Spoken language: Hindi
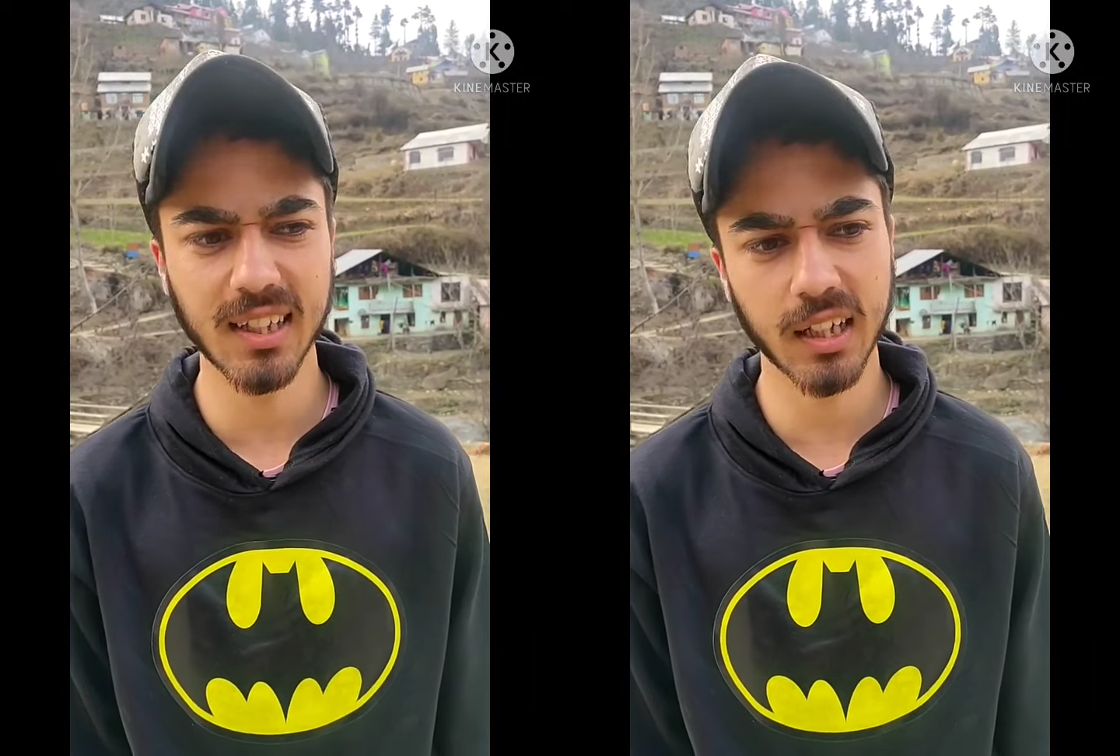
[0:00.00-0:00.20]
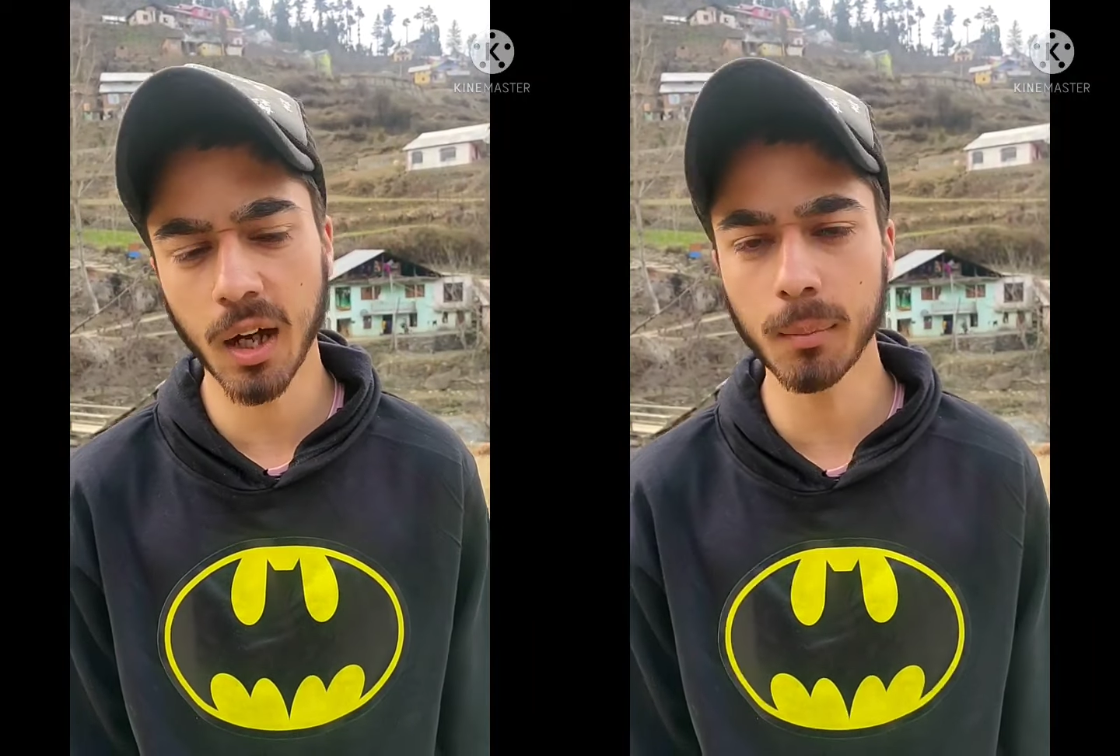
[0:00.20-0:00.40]

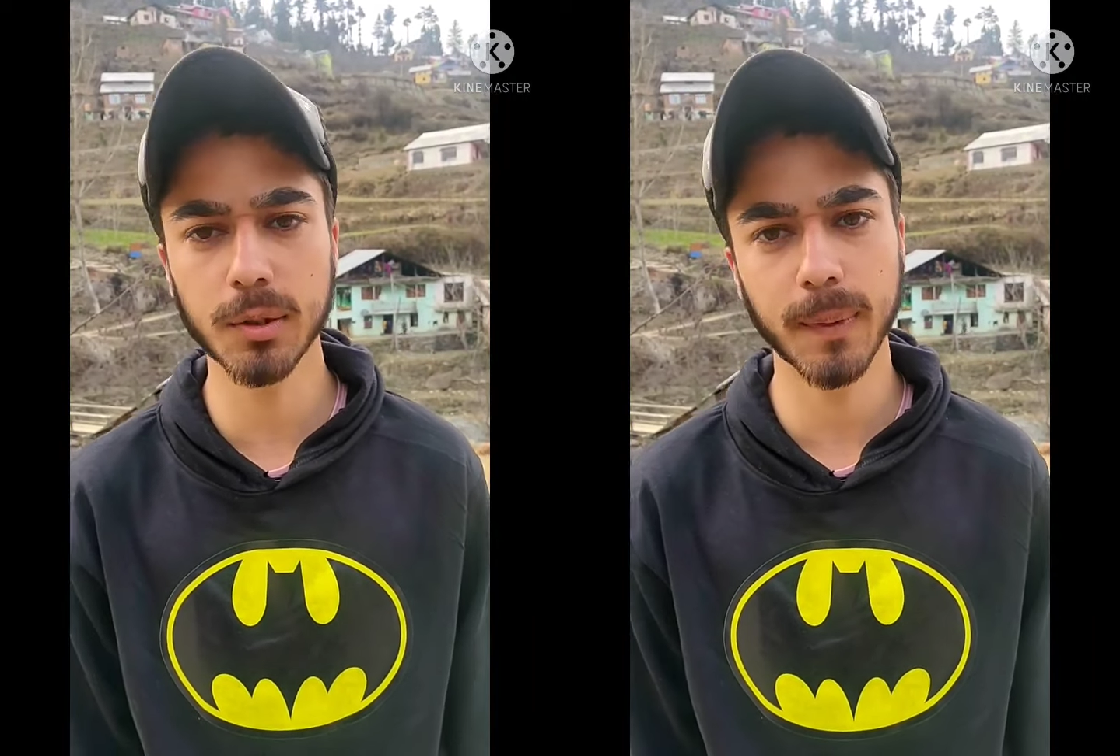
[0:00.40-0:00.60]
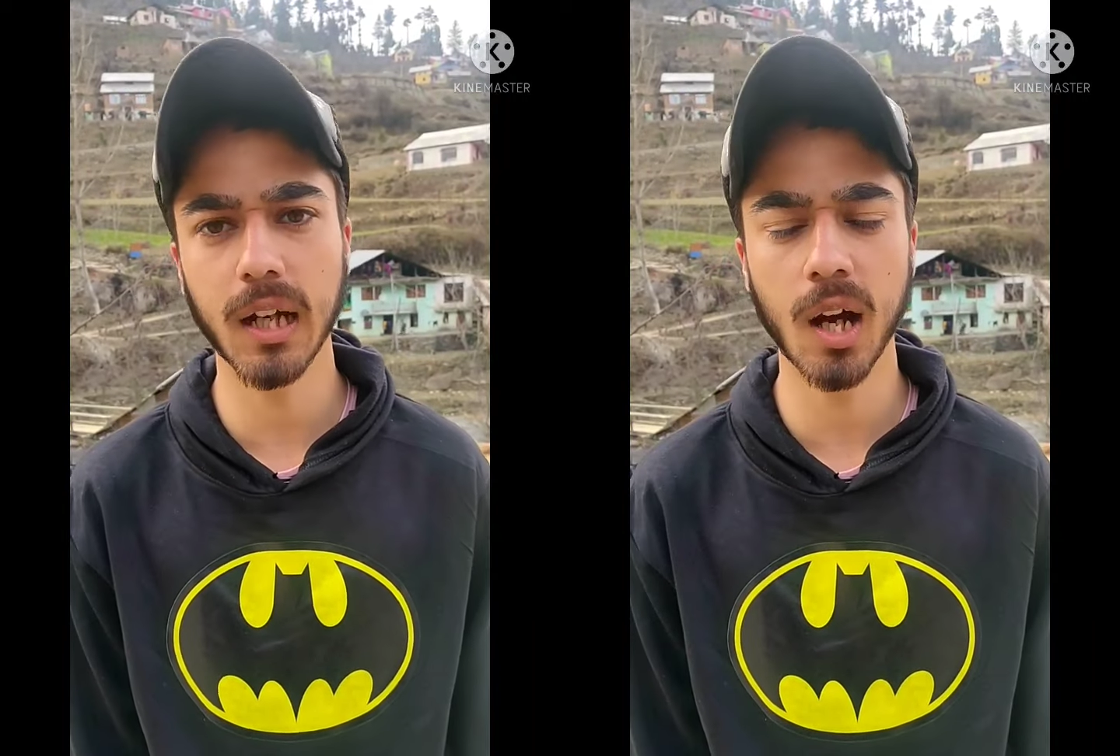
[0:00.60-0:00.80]
से कम इस
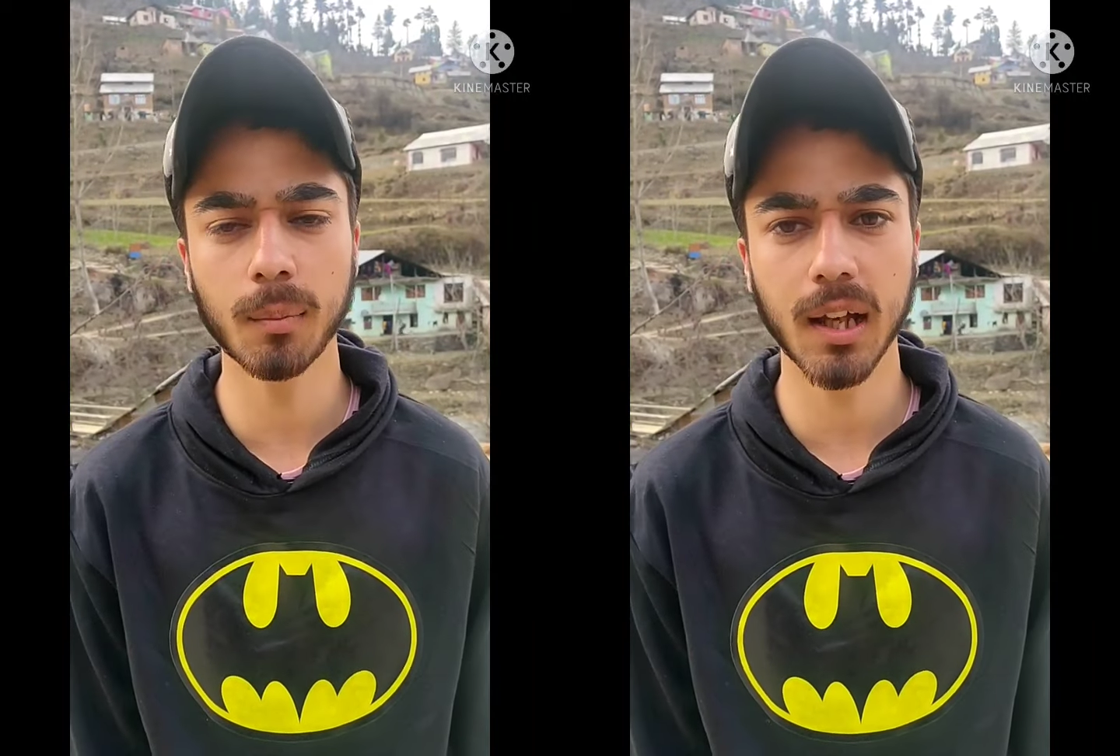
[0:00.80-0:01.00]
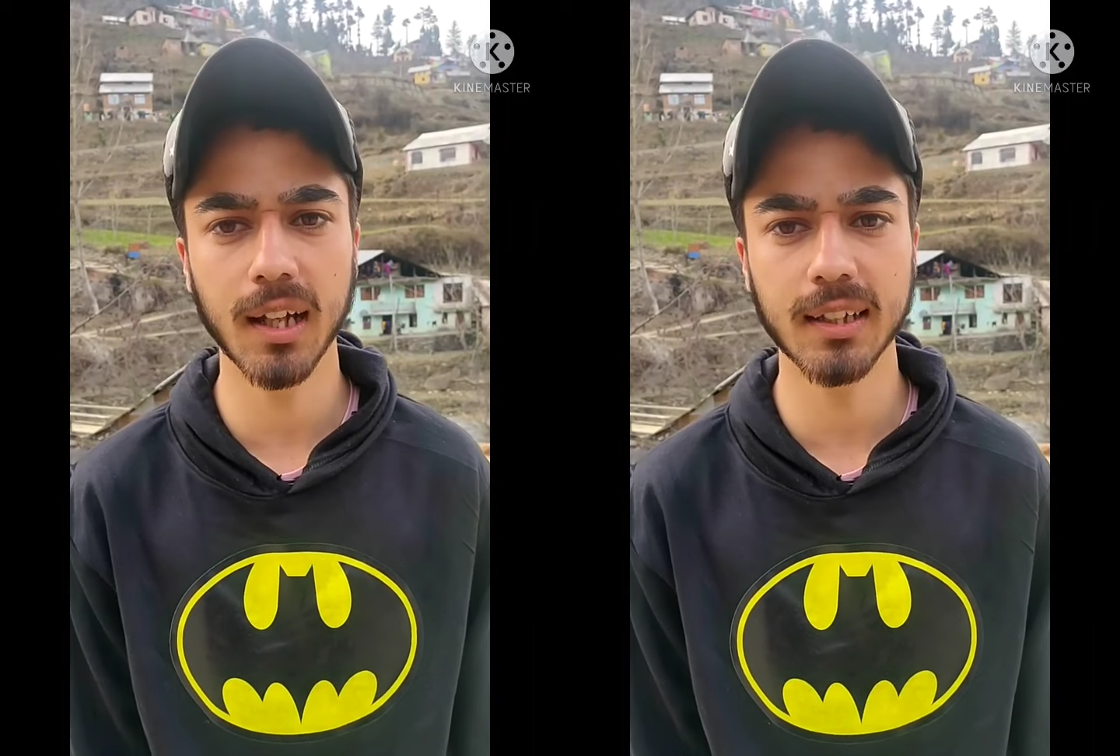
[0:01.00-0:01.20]
पे काम
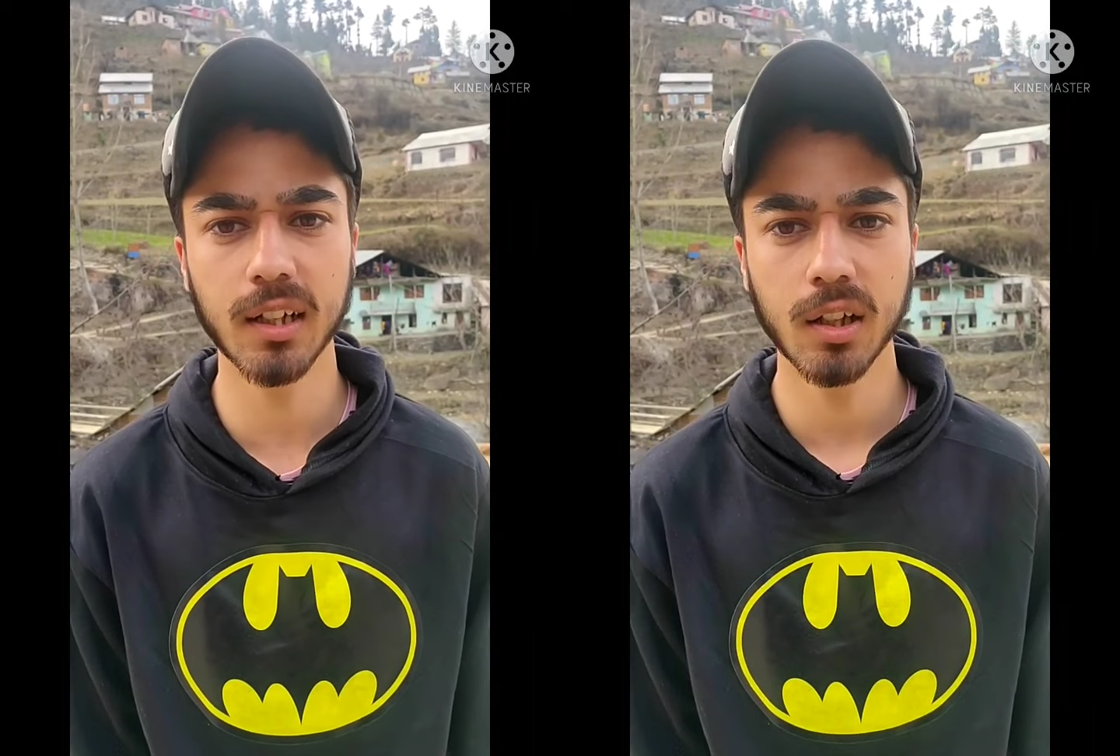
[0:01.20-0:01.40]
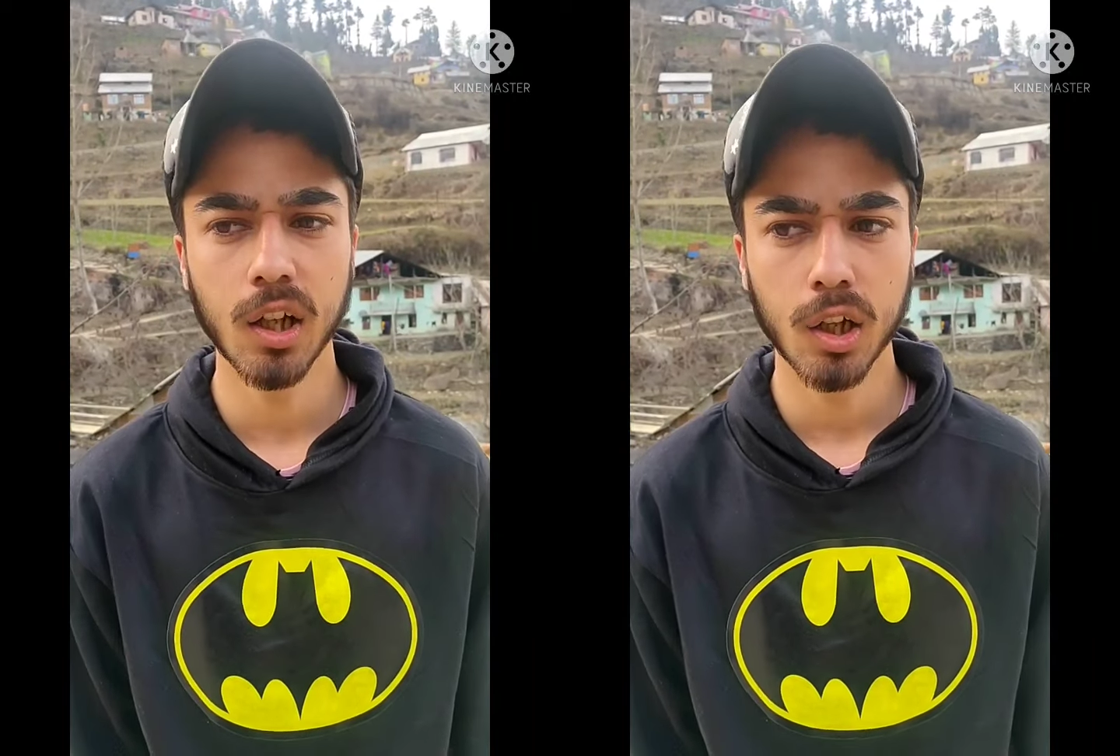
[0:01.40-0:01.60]
लगा
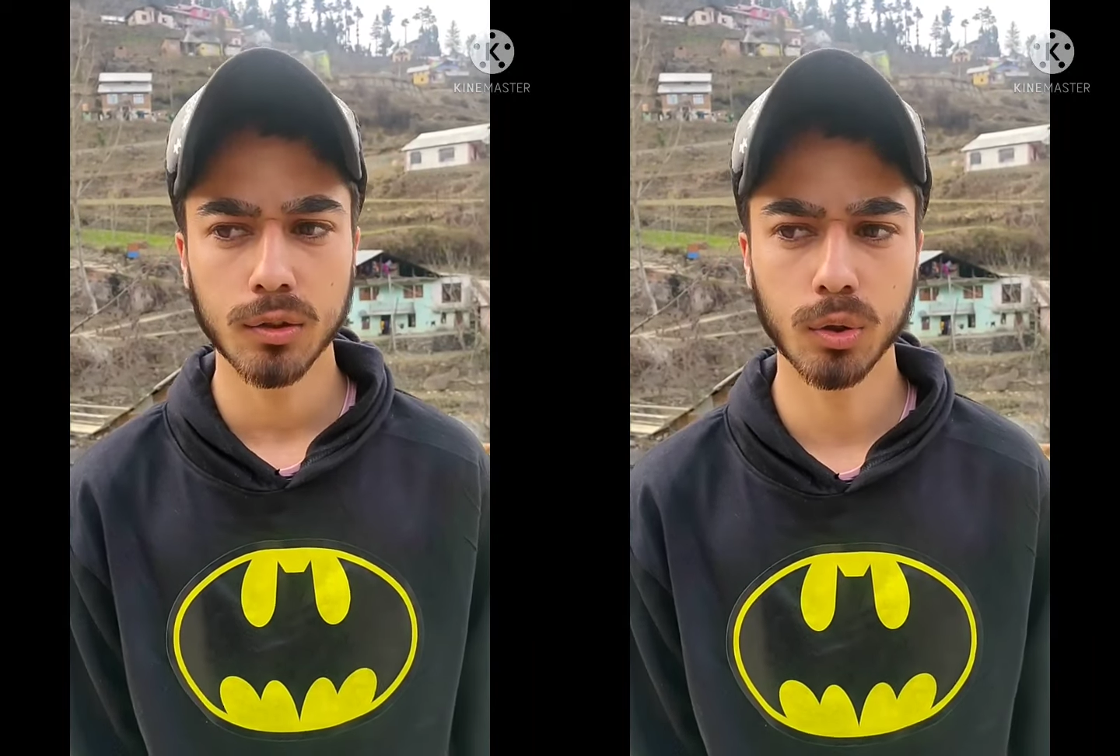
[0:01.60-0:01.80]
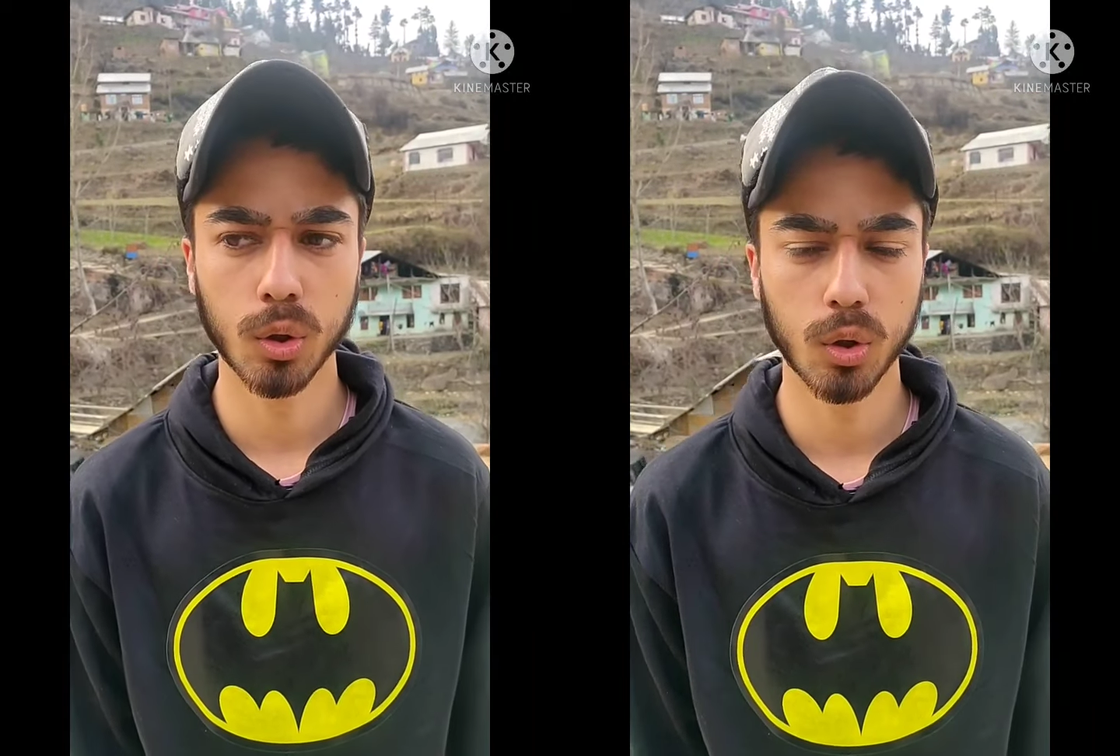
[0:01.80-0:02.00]
था
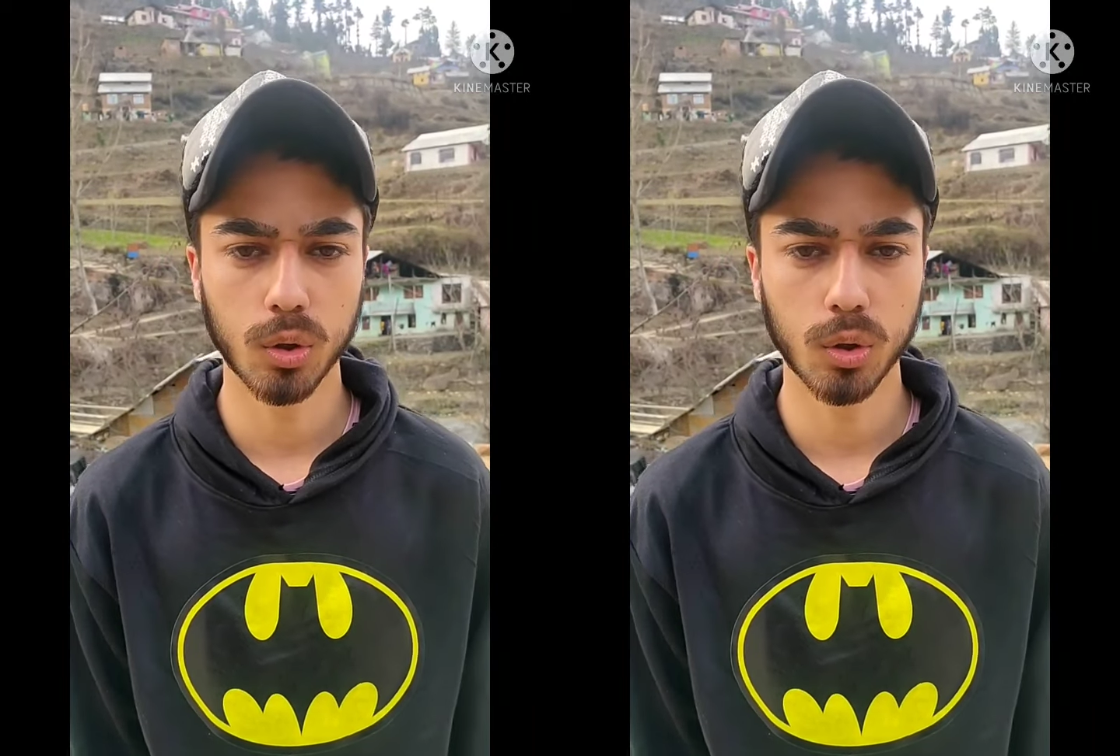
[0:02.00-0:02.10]
तो, तो